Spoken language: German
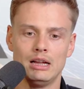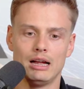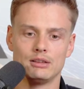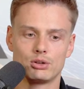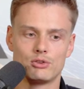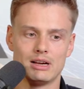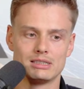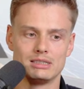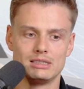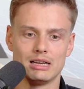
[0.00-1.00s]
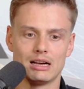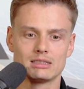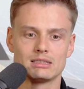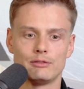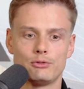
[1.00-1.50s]
Also quasi diese
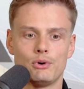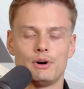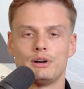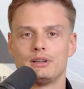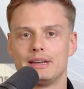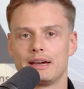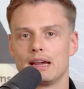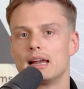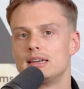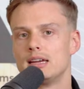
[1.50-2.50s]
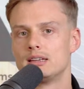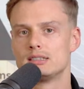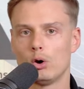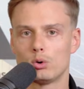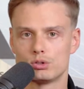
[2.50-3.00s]
Angst davor, der Realität ins
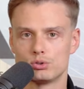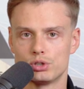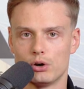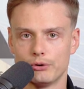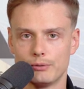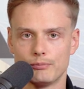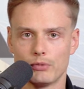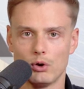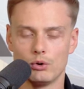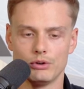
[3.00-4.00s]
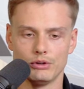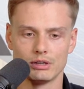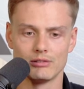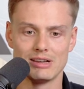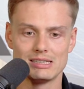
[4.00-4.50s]
Auge zu schauen. Und
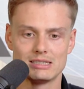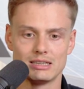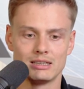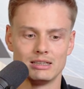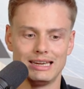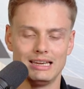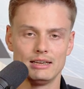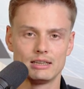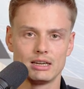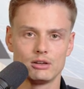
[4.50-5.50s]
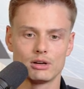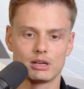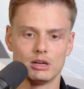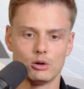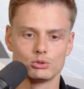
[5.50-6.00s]
äh, wenn es dir ähnlich geht oder
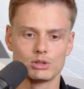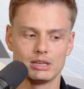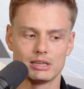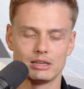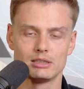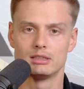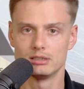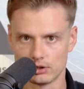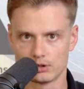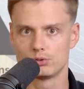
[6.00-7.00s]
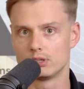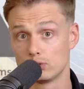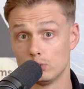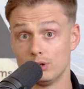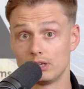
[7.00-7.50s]
genauso geht, dann solltest du jetzt
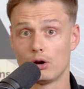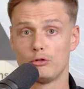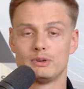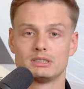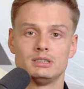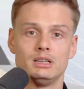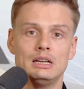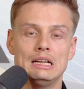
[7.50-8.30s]
unbedingt aufpassen,